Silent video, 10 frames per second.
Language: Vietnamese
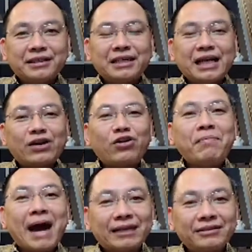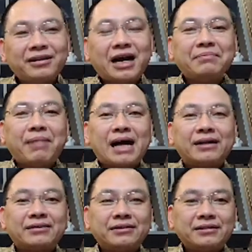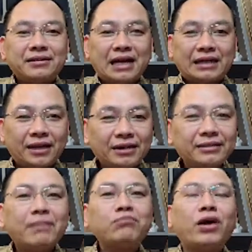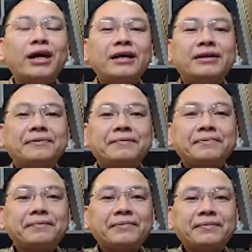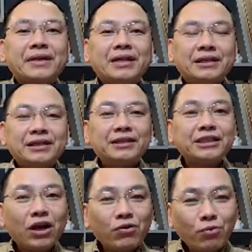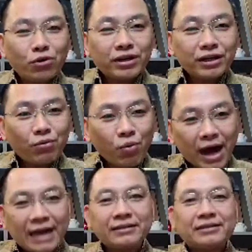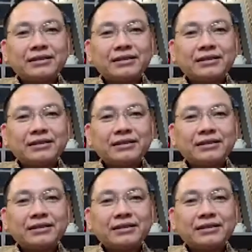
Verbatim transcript: thì lại có ba thứ cân bằng là thân tâm thuệ nhưng trong một cơ quan